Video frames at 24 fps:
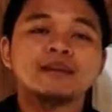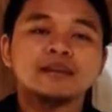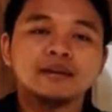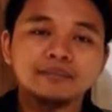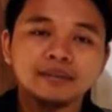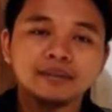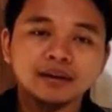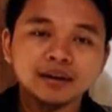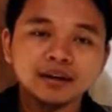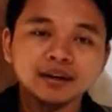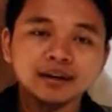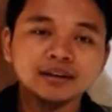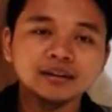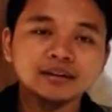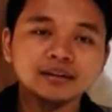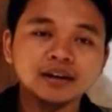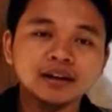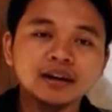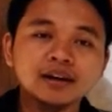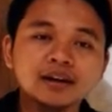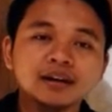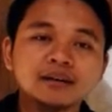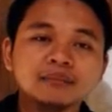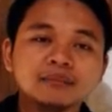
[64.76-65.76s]
ibadah
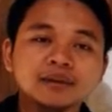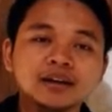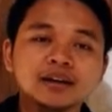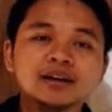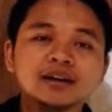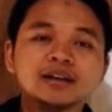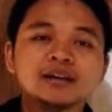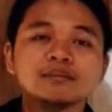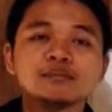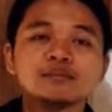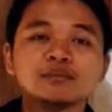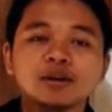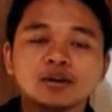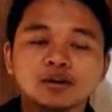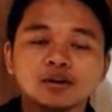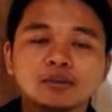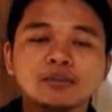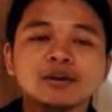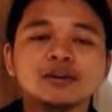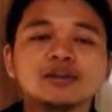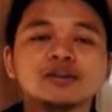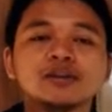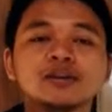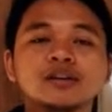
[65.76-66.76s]
kita, apalagi di bulan
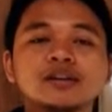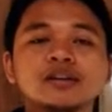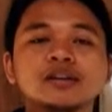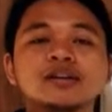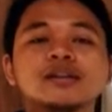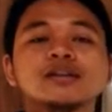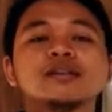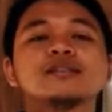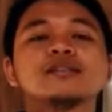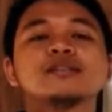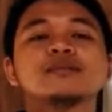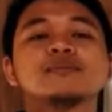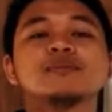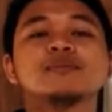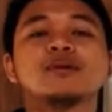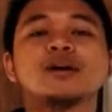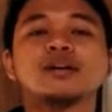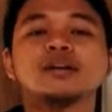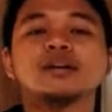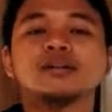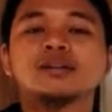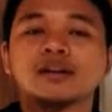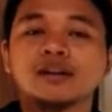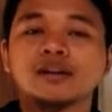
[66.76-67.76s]
Ramadan ini
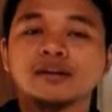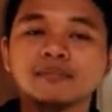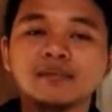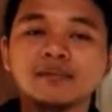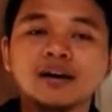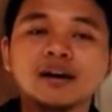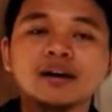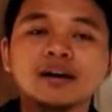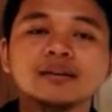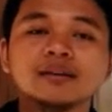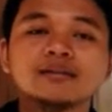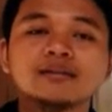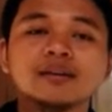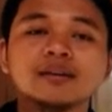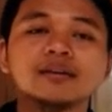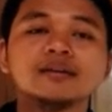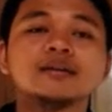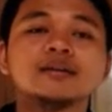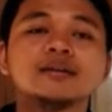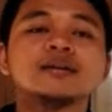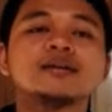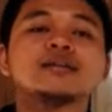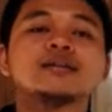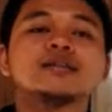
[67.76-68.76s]
semoga diterima gitu kan.